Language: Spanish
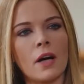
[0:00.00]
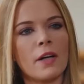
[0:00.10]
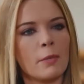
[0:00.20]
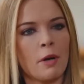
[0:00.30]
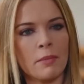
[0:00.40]

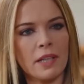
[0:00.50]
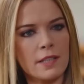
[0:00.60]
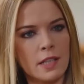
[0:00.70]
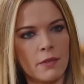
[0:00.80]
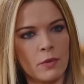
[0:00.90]
Sé que
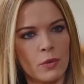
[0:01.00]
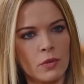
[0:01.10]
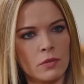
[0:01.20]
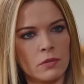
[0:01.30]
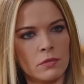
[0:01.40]
Karaman me
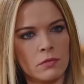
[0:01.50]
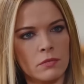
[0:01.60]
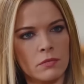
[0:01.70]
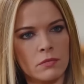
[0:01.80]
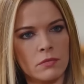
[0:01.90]
ama.
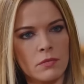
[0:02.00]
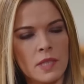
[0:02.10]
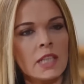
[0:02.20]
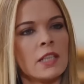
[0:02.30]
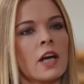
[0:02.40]

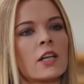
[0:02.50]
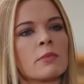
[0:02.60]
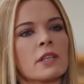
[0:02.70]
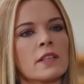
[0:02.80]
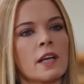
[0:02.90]
No necesito